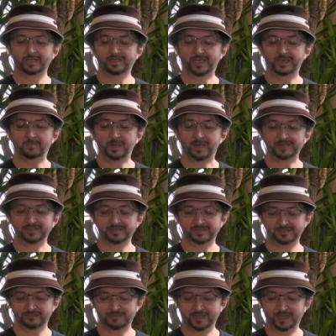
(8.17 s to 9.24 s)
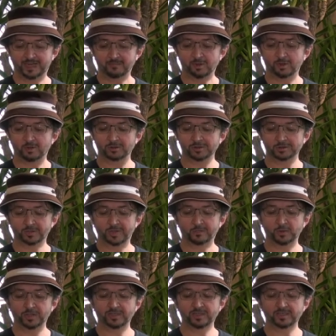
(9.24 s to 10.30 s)
Quelle place faire à la mort en soi
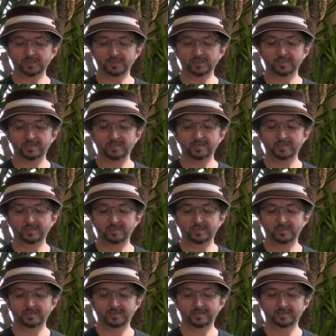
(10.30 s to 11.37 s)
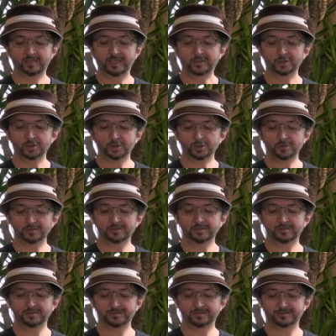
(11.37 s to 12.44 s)
pour écrire Quelque
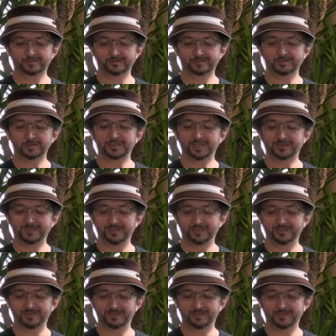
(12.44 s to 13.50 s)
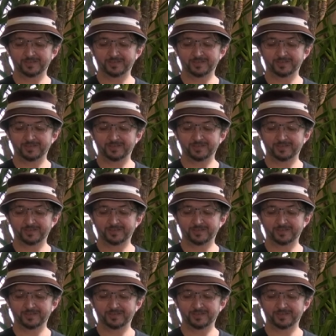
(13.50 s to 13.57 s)
chose se termine.